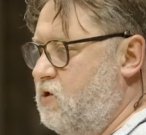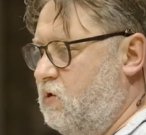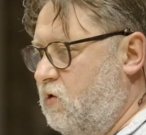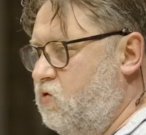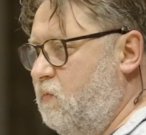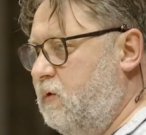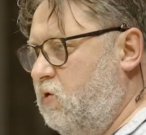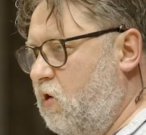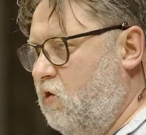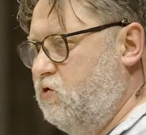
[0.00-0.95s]
ktoś ma do
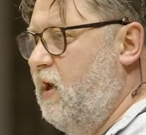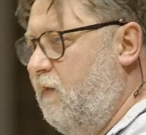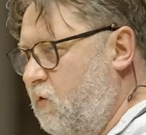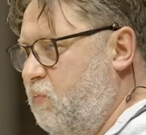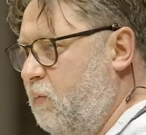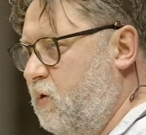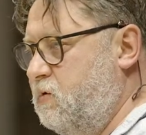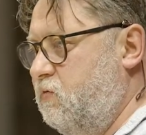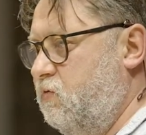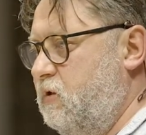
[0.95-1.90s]
kogoś telefon po
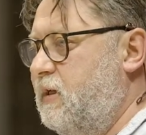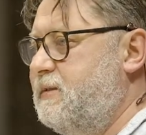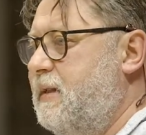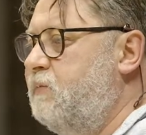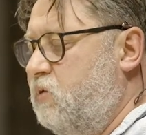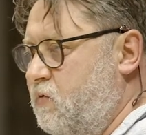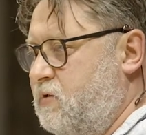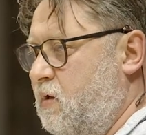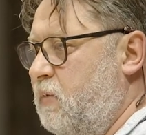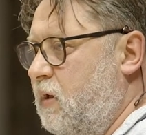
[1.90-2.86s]
prostu. I ja znam tą
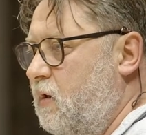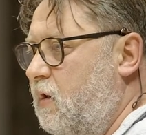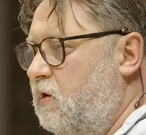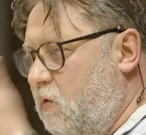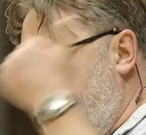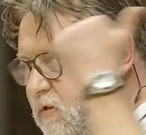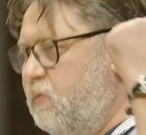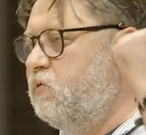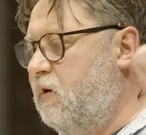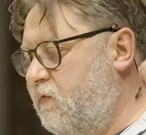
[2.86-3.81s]
osobę. Tą
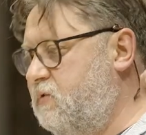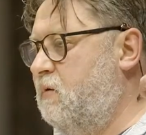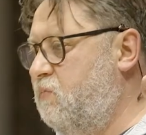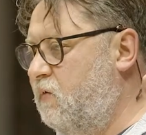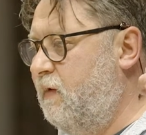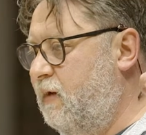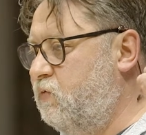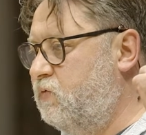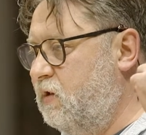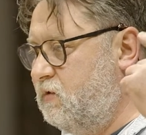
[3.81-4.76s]
osobę, która występowała
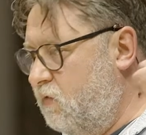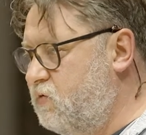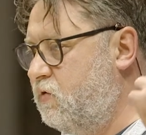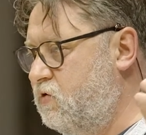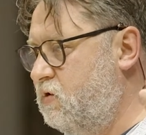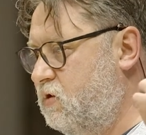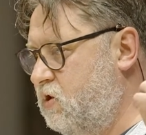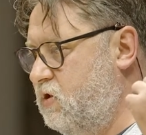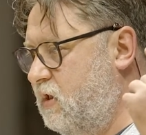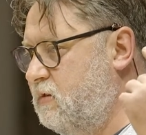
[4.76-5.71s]
tutaj, tą z rodziny
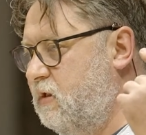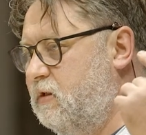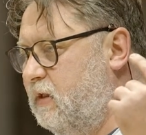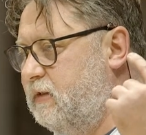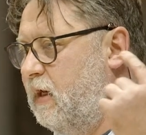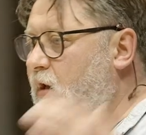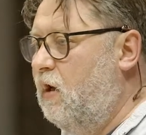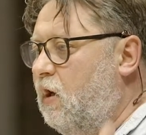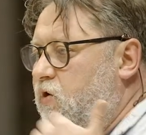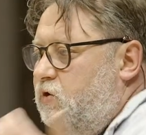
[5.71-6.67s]
czeczeńskiej i tak dalej.
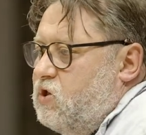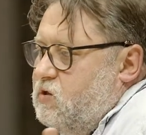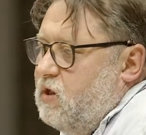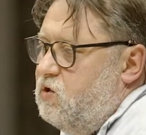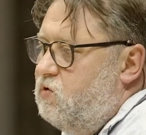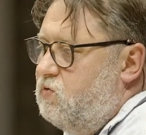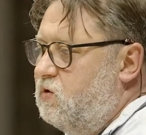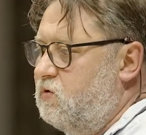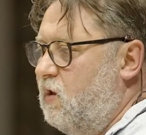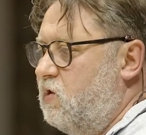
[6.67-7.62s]
To też ja się y,
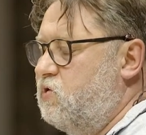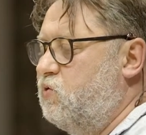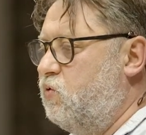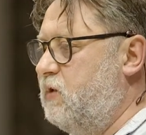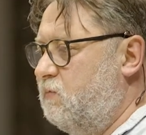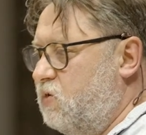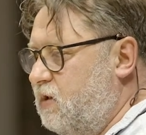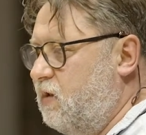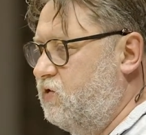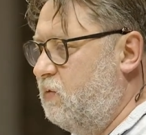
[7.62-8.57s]
z trudem do
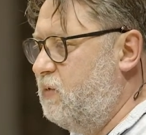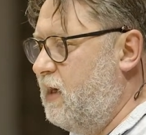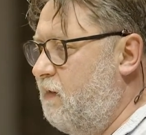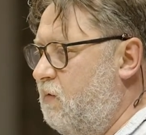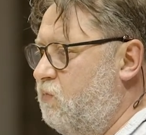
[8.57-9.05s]
tego dobierałem,